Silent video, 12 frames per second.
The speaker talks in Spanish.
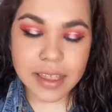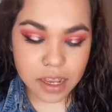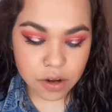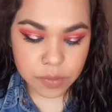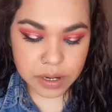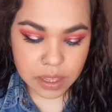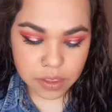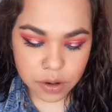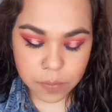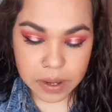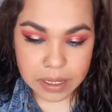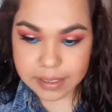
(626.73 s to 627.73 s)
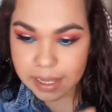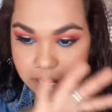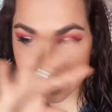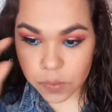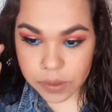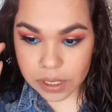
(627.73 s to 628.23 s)
de iluminador para
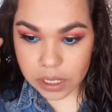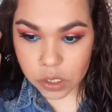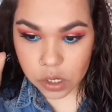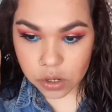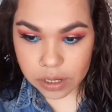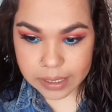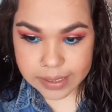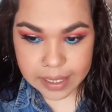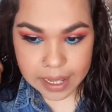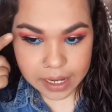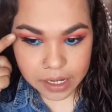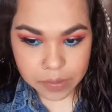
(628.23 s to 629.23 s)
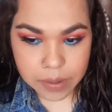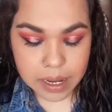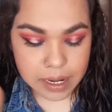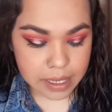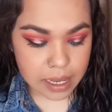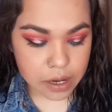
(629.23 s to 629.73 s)
estar iluminando lo que es
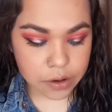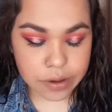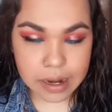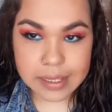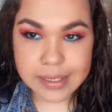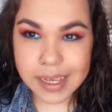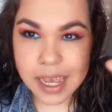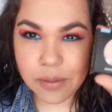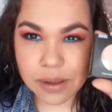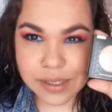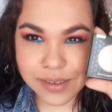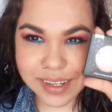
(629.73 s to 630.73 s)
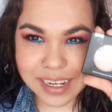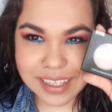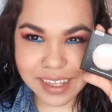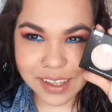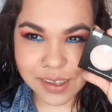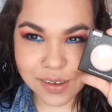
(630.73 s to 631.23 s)
lagrimal y arco de la ceja vas
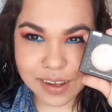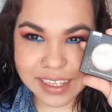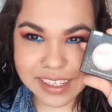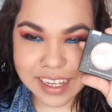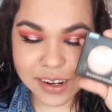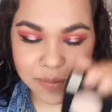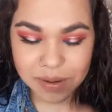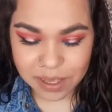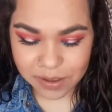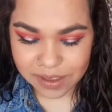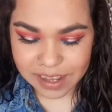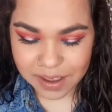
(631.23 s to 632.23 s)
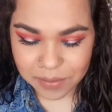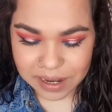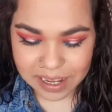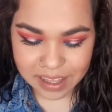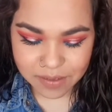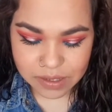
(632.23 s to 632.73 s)
utilizando este iluminador de la
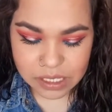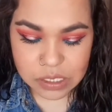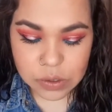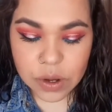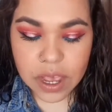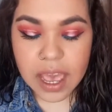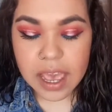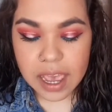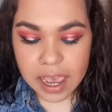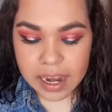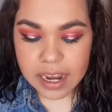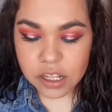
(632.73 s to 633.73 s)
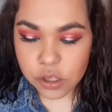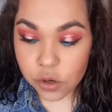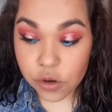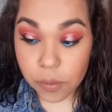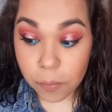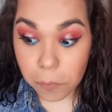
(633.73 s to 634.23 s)
marca de Bitsu en el
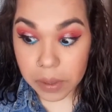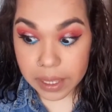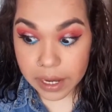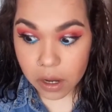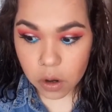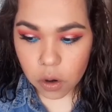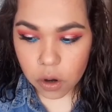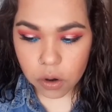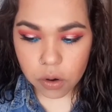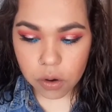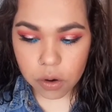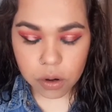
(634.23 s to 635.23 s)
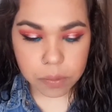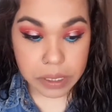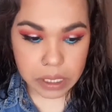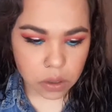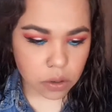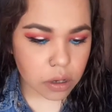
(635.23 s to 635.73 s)
tono Virgo o
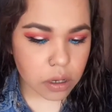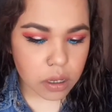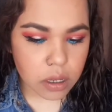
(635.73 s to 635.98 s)
Virgo.